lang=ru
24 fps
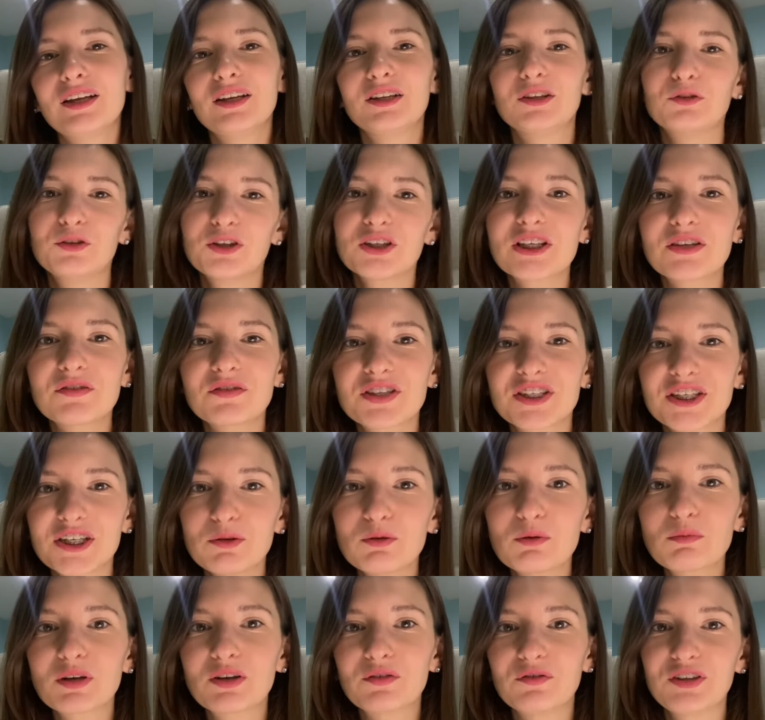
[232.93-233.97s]
Но если в
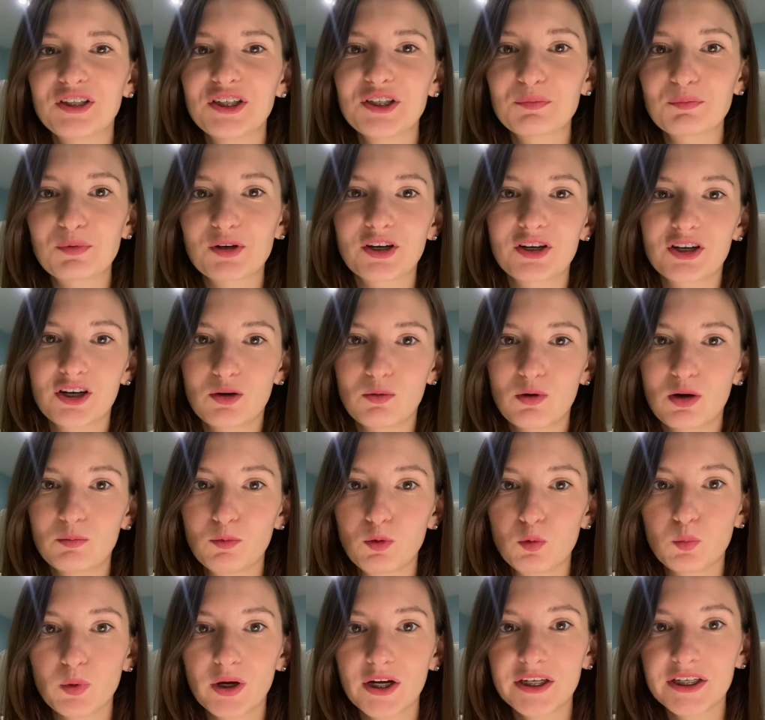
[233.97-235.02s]
целом говорить про рекламу
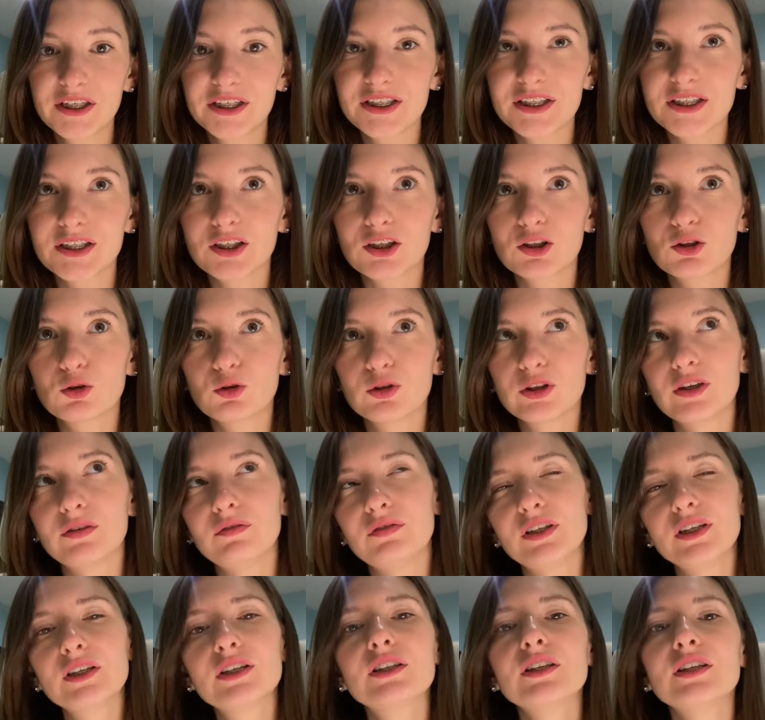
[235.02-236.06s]
и маркетинг, то,
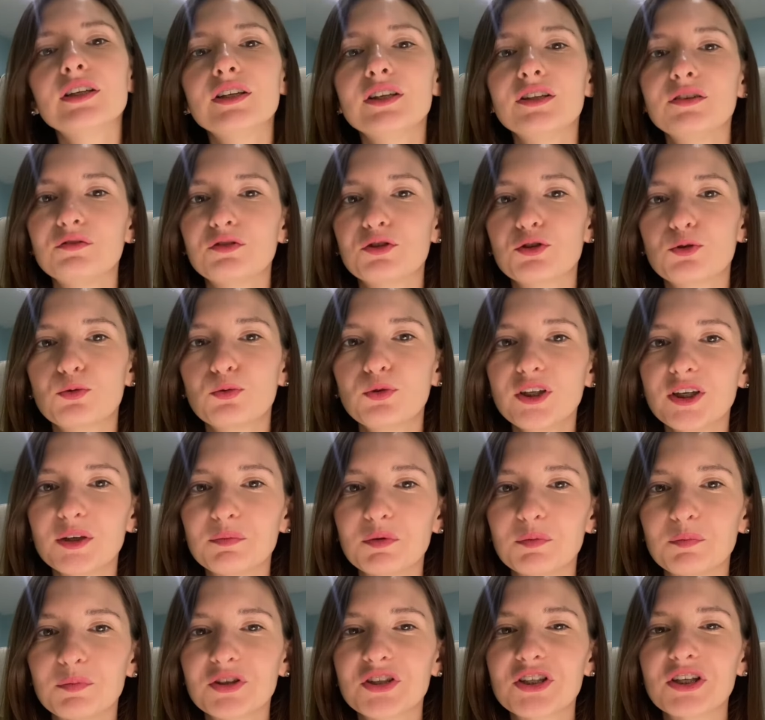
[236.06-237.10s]
наверное, новичку я бы
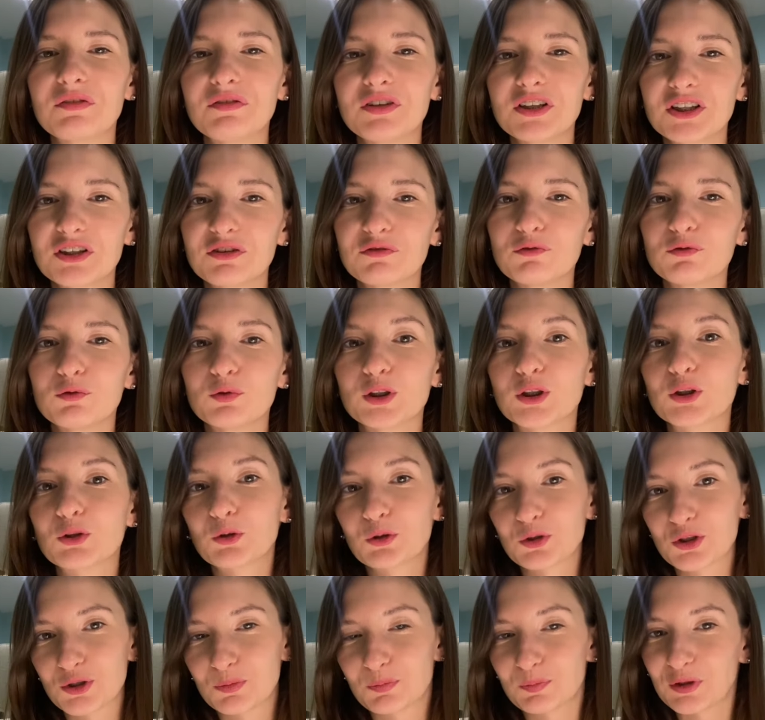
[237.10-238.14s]
посоветовала
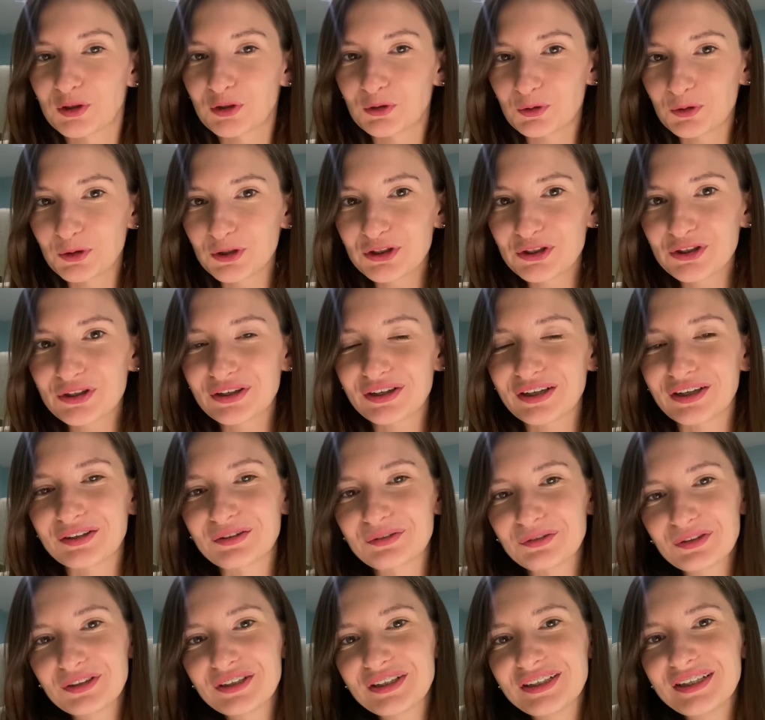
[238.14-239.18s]
тот же подход,
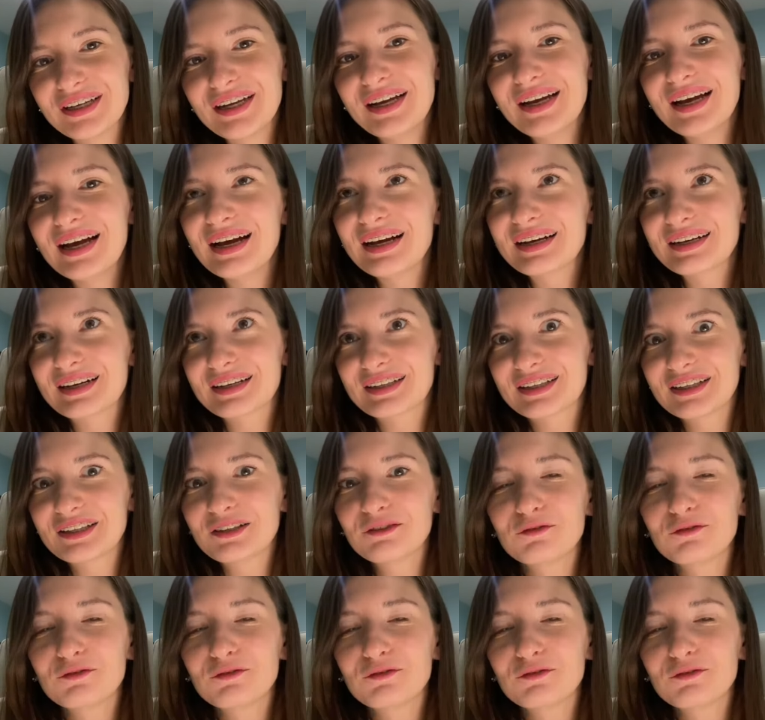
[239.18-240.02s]
который когда-то